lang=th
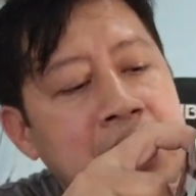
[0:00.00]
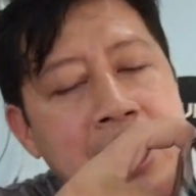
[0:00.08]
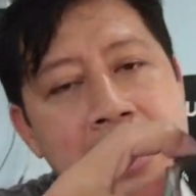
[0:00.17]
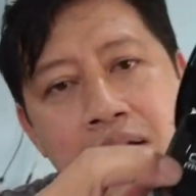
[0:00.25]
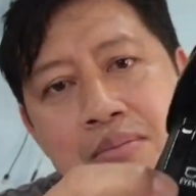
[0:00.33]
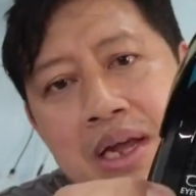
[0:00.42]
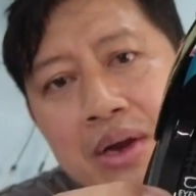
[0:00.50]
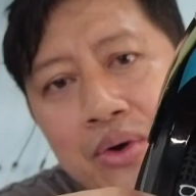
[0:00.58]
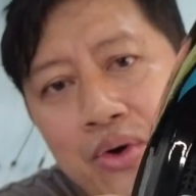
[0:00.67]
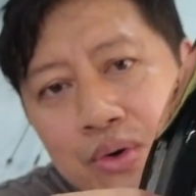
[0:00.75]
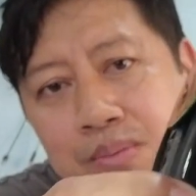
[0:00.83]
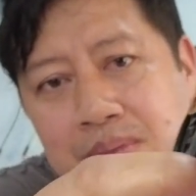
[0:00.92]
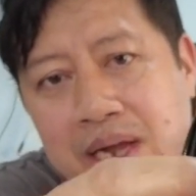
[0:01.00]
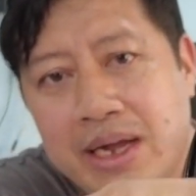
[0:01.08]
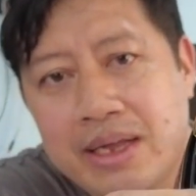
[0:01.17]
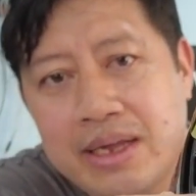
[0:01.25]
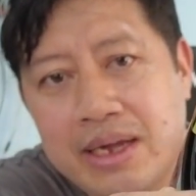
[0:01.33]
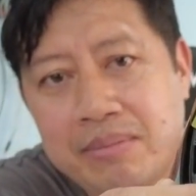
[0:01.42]
นี่เขามีรูปเนี่ย
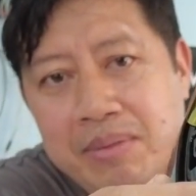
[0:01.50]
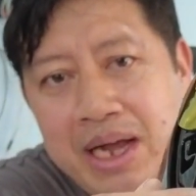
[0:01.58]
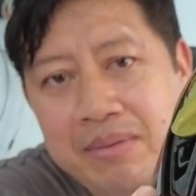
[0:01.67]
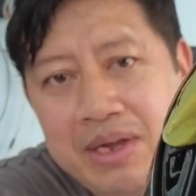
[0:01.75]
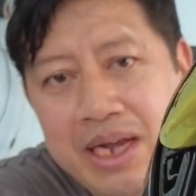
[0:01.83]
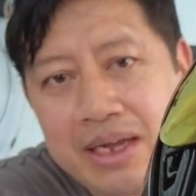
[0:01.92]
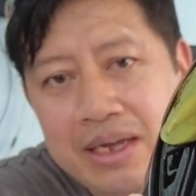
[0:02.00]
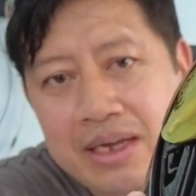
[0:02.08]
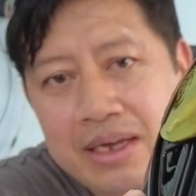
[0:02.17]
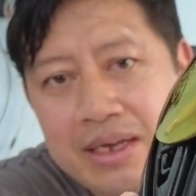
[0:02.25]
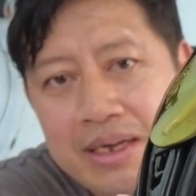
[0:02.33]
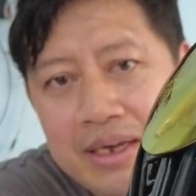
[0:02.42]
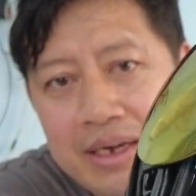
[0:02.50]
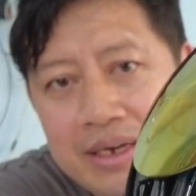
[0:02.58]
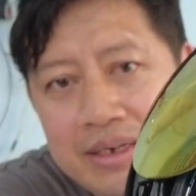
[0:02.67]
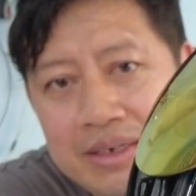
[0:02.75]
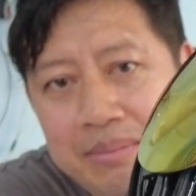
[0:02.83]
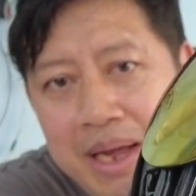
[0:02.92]
เห็นไหมครับเนี่ย
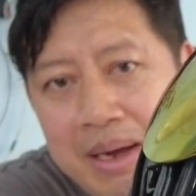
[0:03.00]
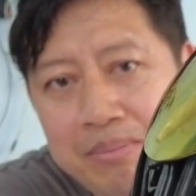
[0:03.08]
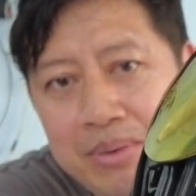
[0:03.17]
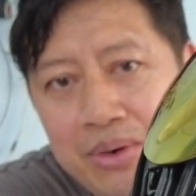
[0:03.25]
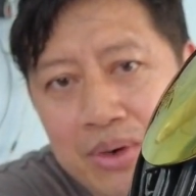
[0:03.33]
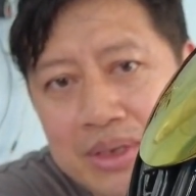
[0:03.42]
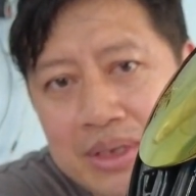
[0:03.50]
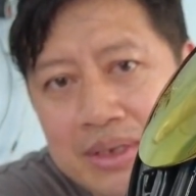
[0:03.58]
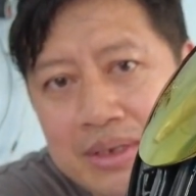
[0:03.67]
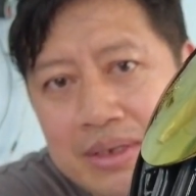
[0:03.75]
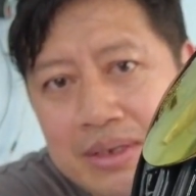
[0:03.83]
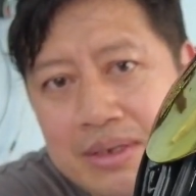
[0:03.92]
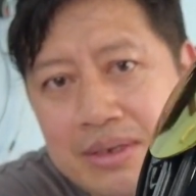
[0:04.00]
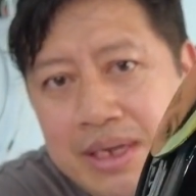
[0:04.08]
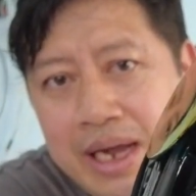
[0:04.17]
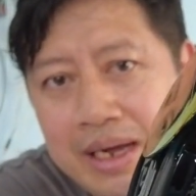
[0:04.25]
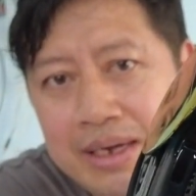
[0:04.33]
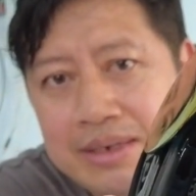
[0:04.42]
สำหรับคน
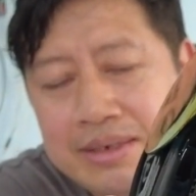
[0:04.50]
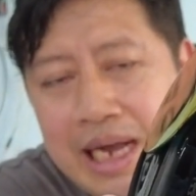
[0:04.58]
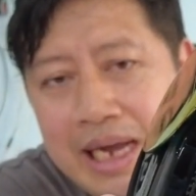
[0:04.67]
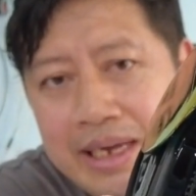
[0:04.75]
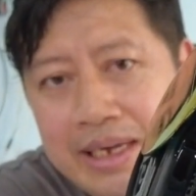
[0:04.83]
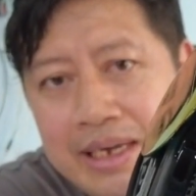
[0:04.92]
เนี่ยใส่